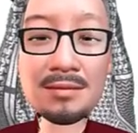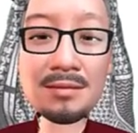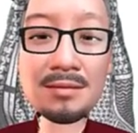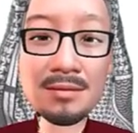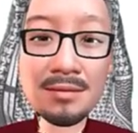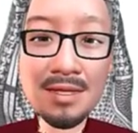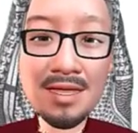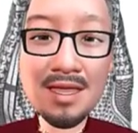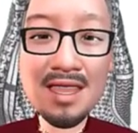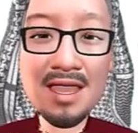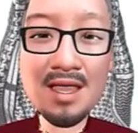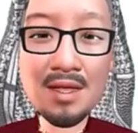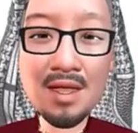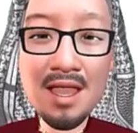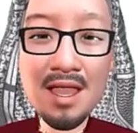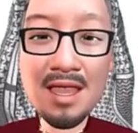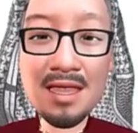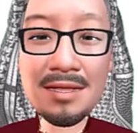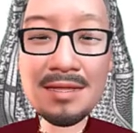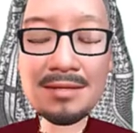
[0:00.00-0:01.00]

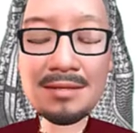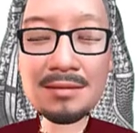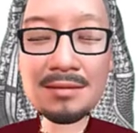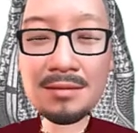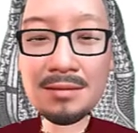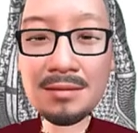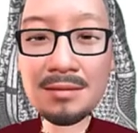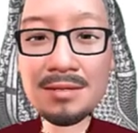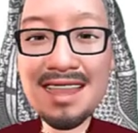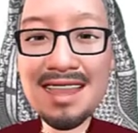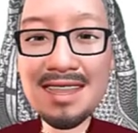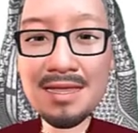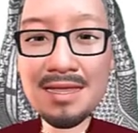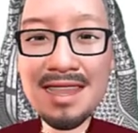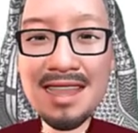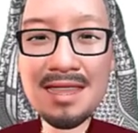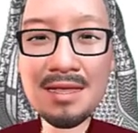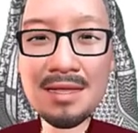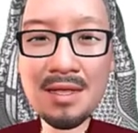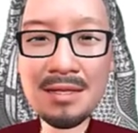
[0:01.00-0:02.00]
kenapa yang di
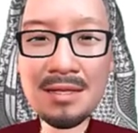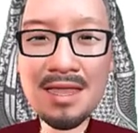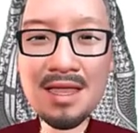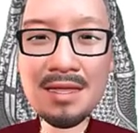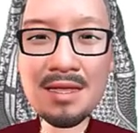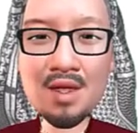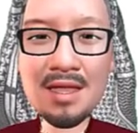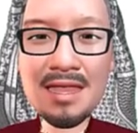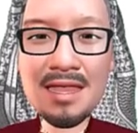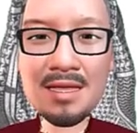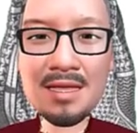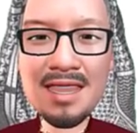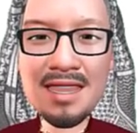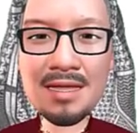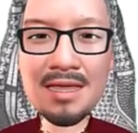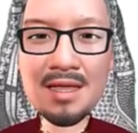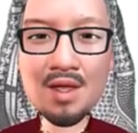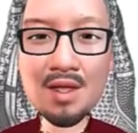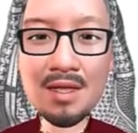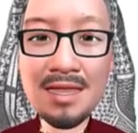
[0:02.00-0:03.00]
atas itu
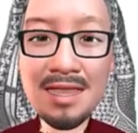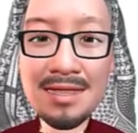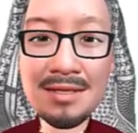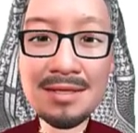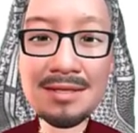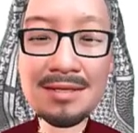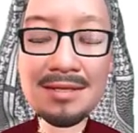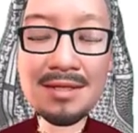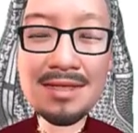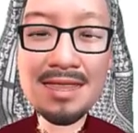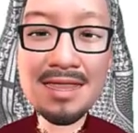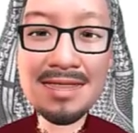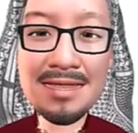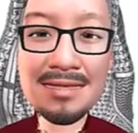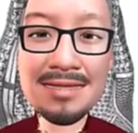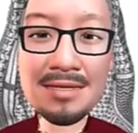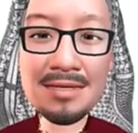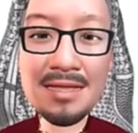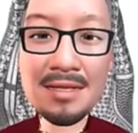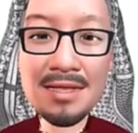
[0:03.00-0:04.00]
nasyitun
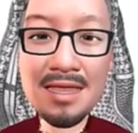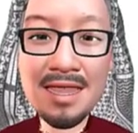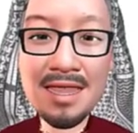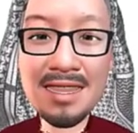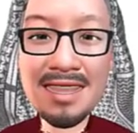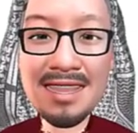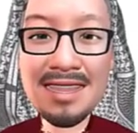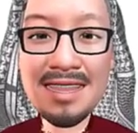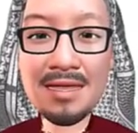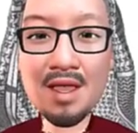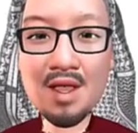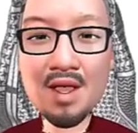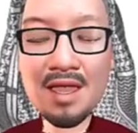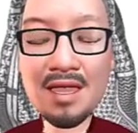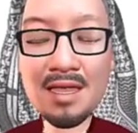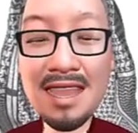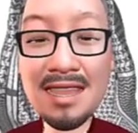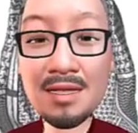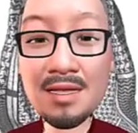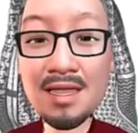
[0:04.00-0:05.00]
sedangkan yang di bawah
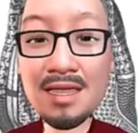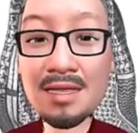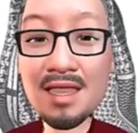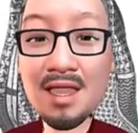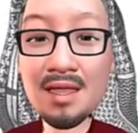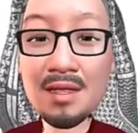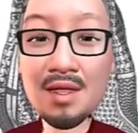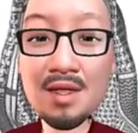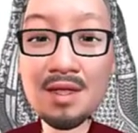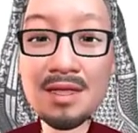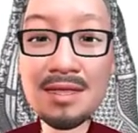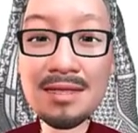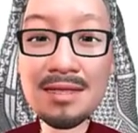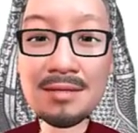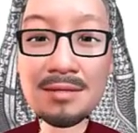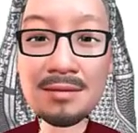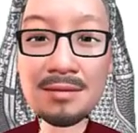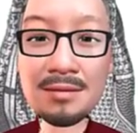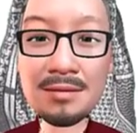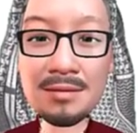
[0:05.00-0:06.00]
nasyitatun
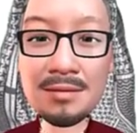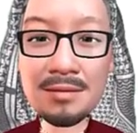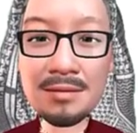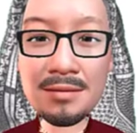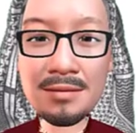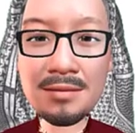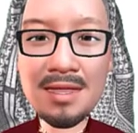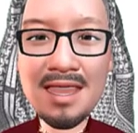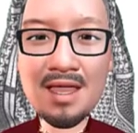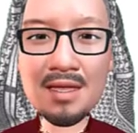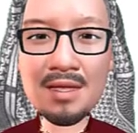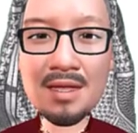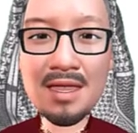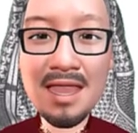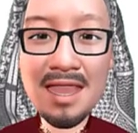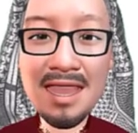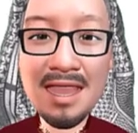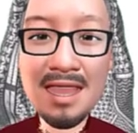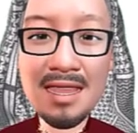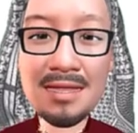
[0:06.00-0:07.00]

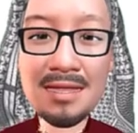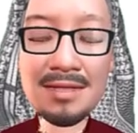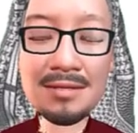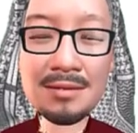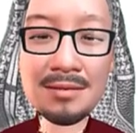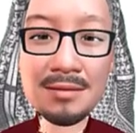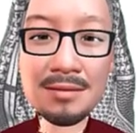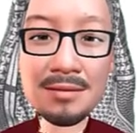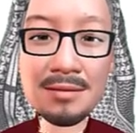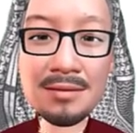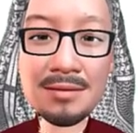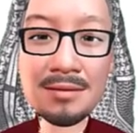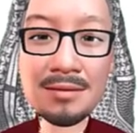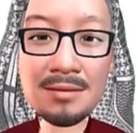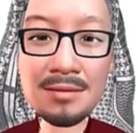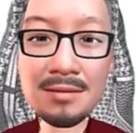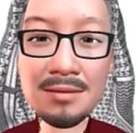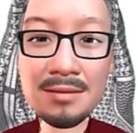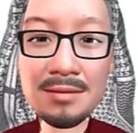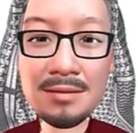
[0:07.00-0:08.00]
karena
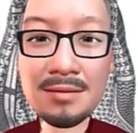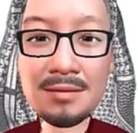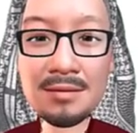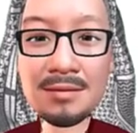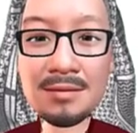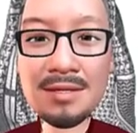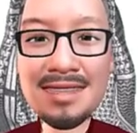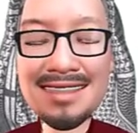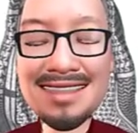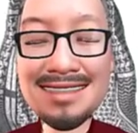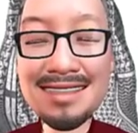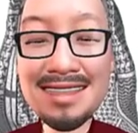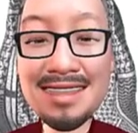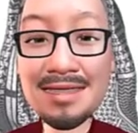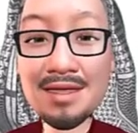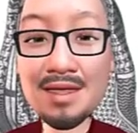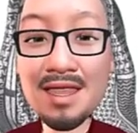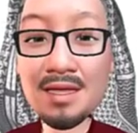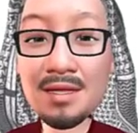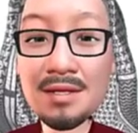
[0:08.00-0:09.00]

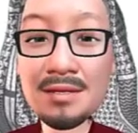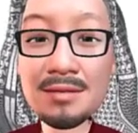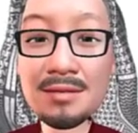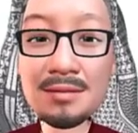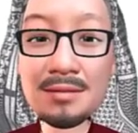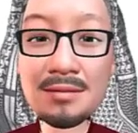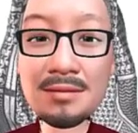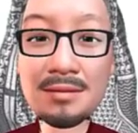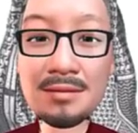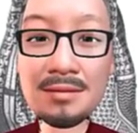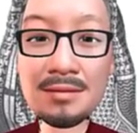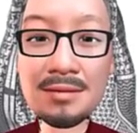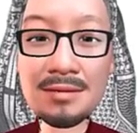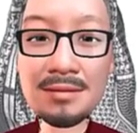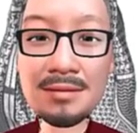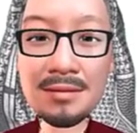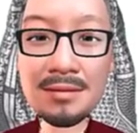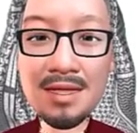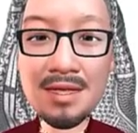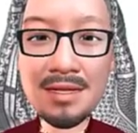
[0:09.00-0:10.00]
sifat
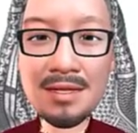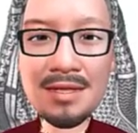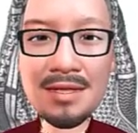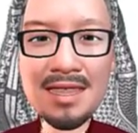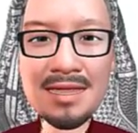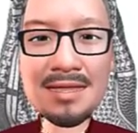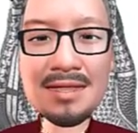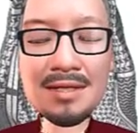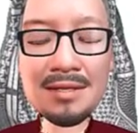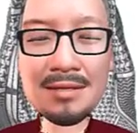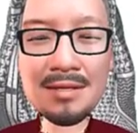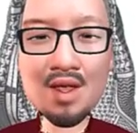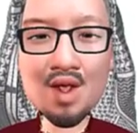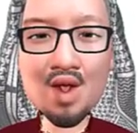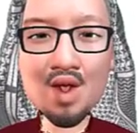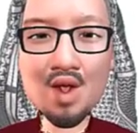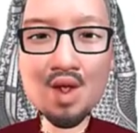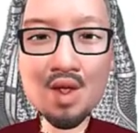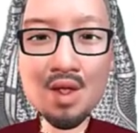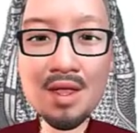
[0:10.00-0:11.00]
eh,
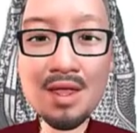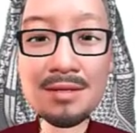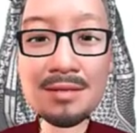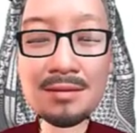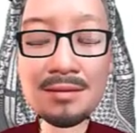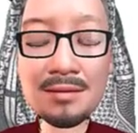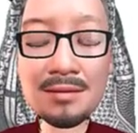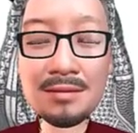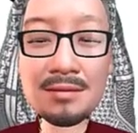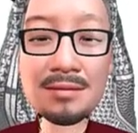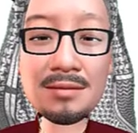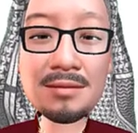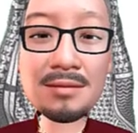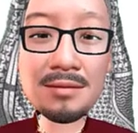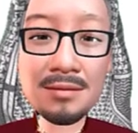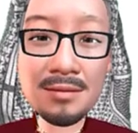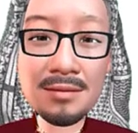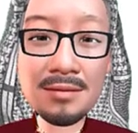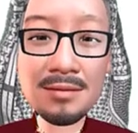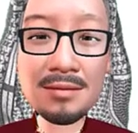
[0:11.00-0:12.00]
itu
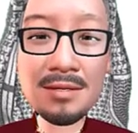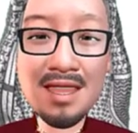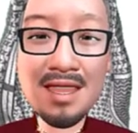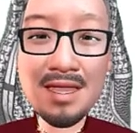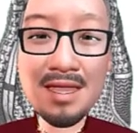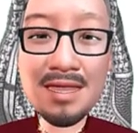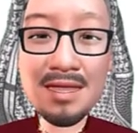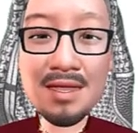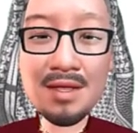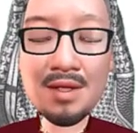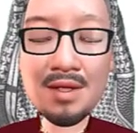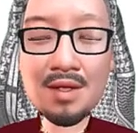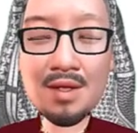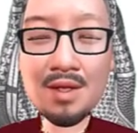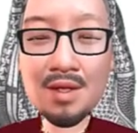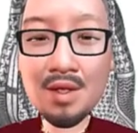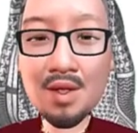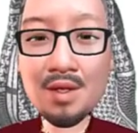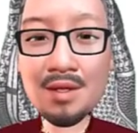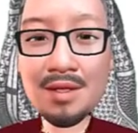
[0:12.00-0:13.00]

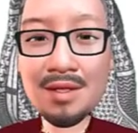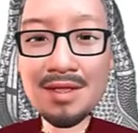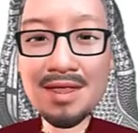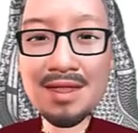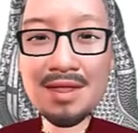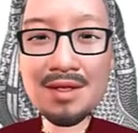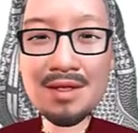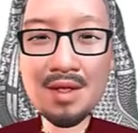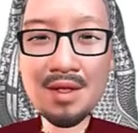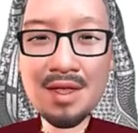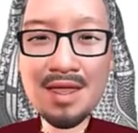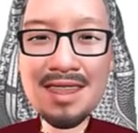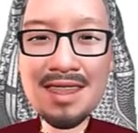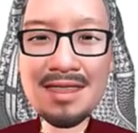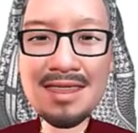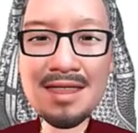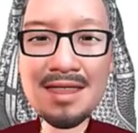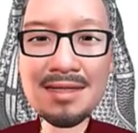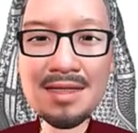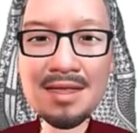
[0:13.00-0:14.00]
eh, yang
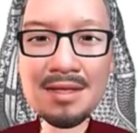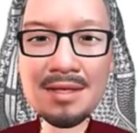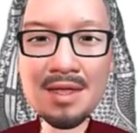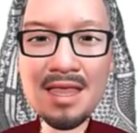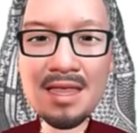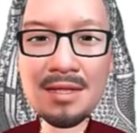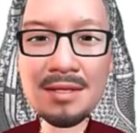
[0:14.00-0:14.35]
memiliki sifat